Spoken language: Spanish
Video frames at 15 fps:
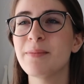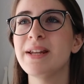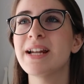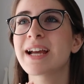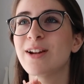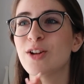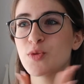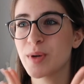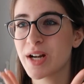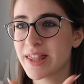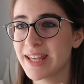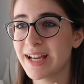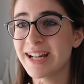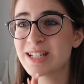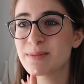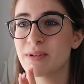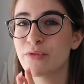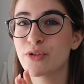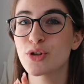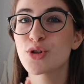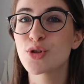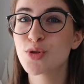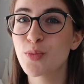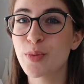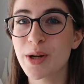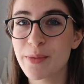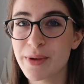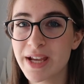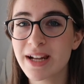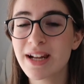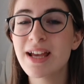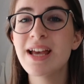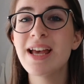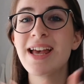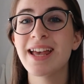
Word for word: Mira que los parciales me fueron súper bien